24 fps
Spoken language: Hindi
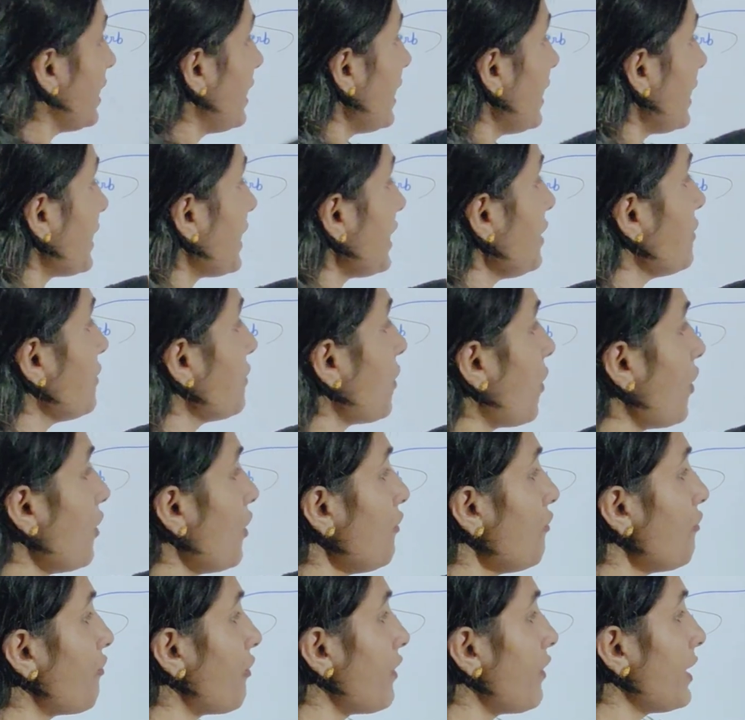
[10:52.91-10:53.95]
लेकिन
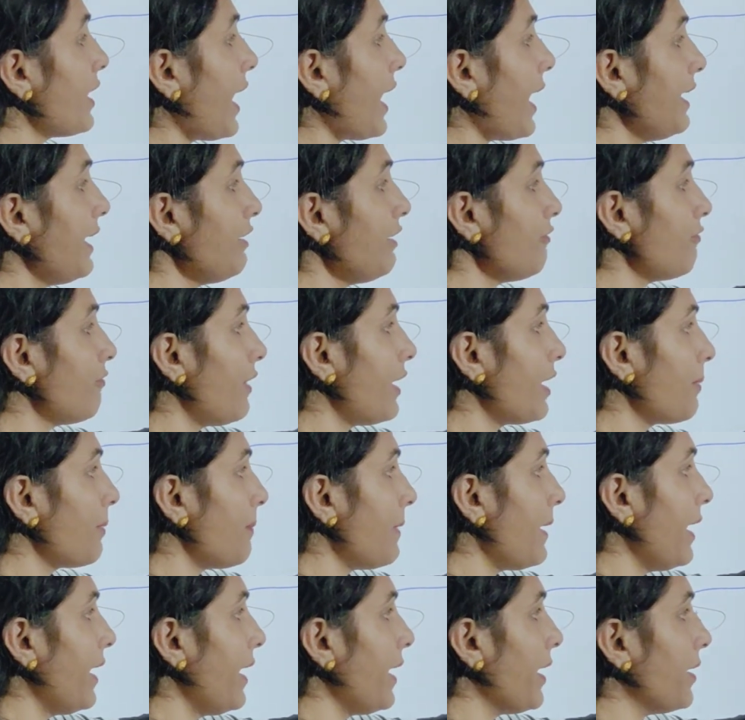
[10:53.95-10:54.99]
नॉन फिनाइट
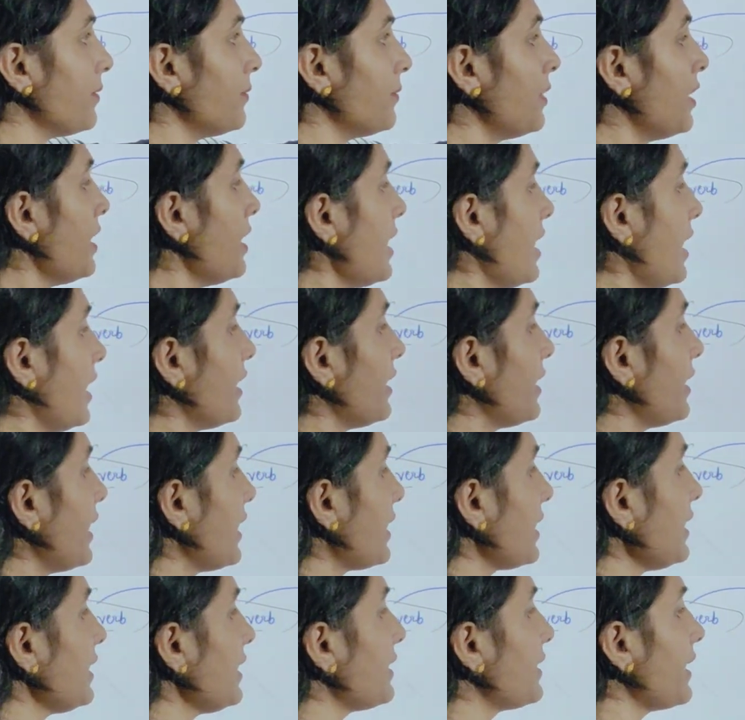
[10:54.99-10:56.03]
वर्ब है
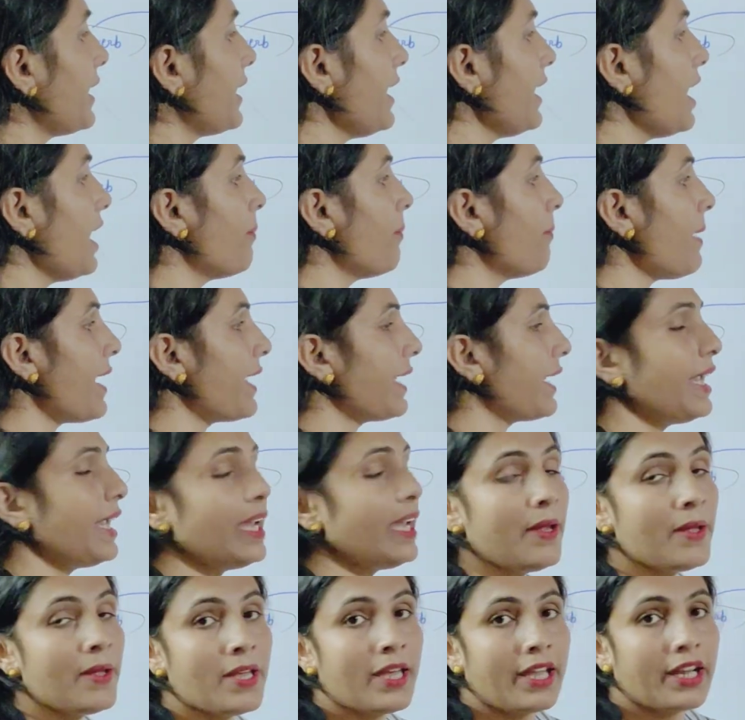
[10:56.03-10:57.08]
लेकिन ये हमारे
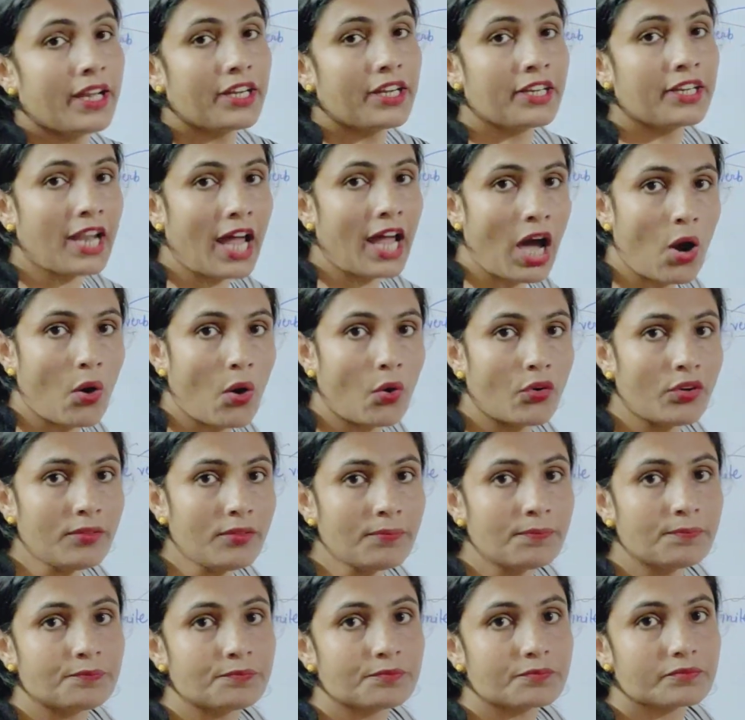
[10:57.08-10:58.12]
नाउन